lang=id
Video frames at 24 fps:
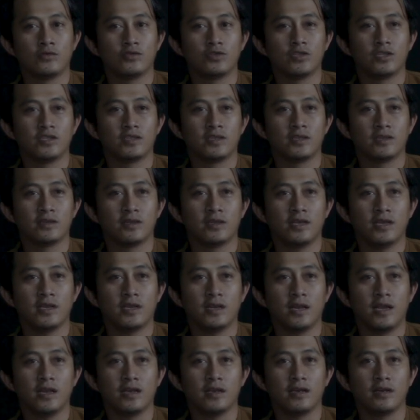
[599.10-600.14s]
terus
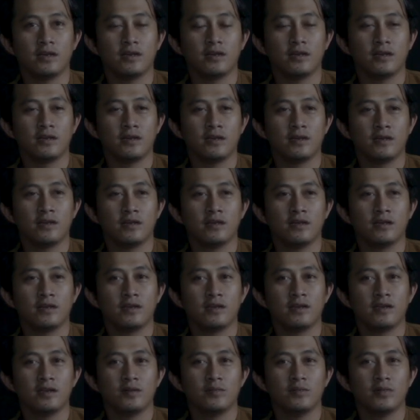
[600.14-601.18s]
iklan ya
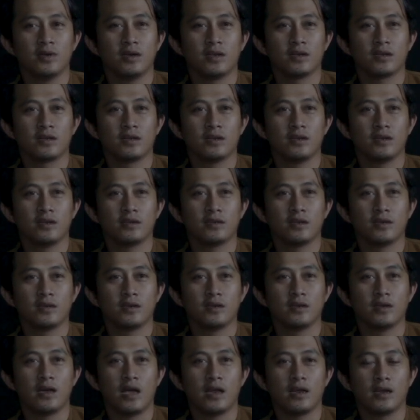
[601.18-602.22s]
biar
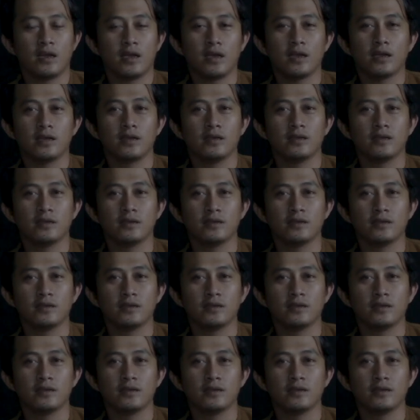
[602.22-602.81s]
kelihatannya gandeng